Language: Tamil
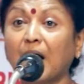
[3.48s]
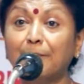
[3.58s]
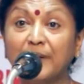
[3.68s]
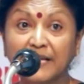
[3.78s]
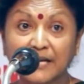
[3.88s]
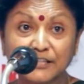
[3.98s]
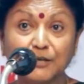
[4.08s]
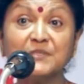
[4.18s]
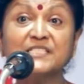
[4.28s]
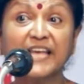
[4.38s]

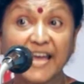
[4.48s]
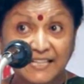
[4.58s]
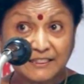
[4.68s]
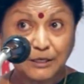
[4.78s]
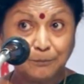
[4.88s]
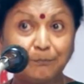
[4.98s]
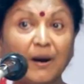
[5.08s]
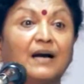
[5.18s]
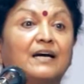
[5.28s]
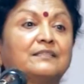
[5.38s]
அப்படிங்கிறதையும் சேர்த்து
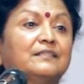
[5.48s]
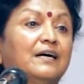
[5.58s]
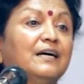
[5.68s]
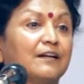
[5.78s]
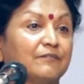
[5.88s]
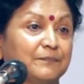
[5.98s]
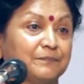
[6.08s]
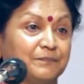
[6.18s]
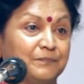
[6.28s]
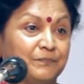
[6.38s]
பார்க்கறது தான் கனவு
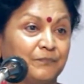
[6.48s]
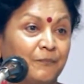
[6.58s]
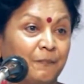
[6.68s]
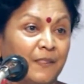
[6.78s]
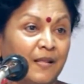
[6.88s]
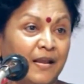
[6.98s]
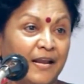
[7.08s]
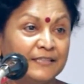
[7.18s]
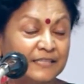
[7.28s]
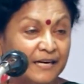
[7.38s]

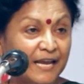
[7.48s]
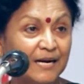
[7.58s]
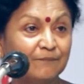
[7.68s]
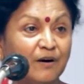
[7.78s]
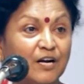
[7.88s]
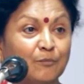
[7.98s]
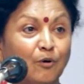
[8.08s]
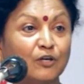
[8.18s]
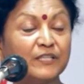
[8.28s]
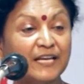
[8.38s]
இந்த நேரம்
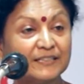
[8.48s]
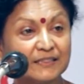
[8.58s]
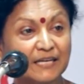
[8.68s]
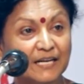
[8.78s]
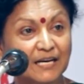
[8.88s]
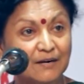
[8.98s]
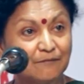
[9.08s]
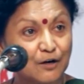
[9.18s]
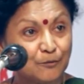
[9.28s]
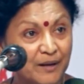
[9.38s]
வரும்பொழுது இந்த தடங்கள்
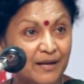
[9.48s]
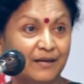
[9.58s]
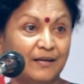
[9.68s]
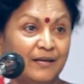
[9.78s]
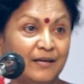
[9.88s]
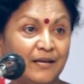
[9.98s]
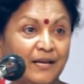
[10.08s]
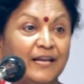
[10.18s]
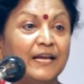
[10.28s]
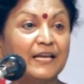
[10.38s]
வருமே
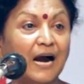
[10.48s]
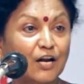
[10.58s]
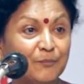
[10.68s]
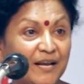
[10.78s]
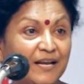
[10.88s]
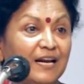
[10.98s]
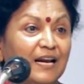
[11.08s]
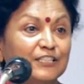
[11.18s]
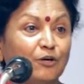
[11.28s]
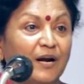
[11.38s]
இங்கே யாருமே
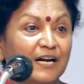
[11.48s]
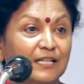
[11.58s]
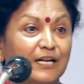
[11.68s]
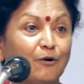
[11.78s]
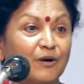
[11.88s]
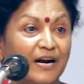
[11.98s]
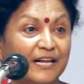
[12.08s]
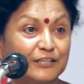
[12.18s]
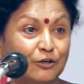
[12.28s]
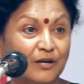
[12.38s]
இல்லாத ஒரு இடத்துல நான் ஒரு
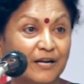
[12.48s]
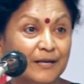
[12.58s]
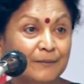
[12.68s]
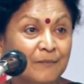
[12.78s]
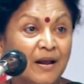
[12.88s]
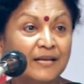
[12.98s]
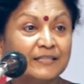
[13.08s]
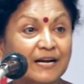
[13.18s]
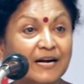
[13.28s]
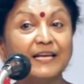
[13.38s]
கடையை தொடங்குறேன்
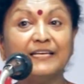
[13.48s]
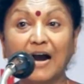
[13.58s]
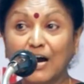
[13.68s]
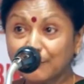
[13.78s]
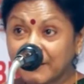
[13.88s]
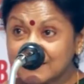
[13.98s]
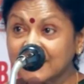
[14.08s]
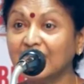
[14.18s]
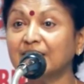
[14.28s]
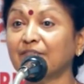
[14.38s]
இந்த கடை யாருமே
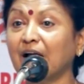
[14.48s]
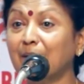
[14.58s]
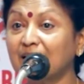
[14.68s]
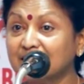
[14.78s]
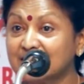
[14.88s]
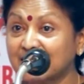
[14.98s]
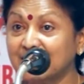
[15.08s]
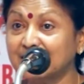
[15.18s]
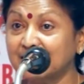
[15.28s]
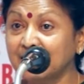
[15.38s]
செய்யாத வியாபாரத்தை
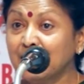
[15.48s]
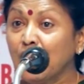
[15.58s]
செய்யுது